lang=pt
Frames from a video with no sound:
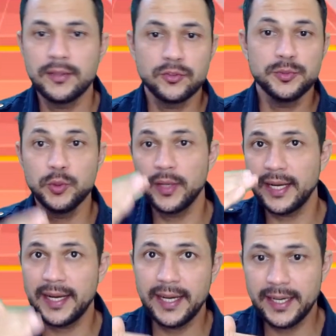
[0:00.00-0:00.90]
não diminuiu a
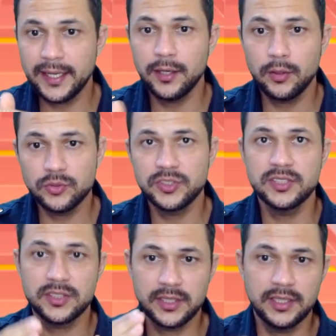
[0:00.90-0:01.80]
carga, ou
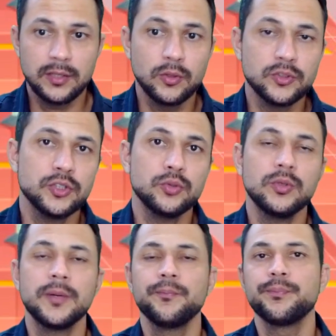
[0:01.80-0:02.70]
seja, ele
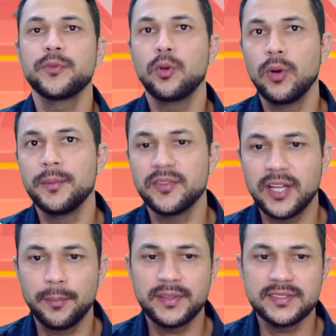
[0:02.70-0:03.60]
continua com a mesma
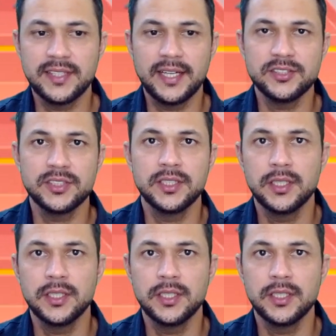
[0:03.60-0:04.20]
capacidade,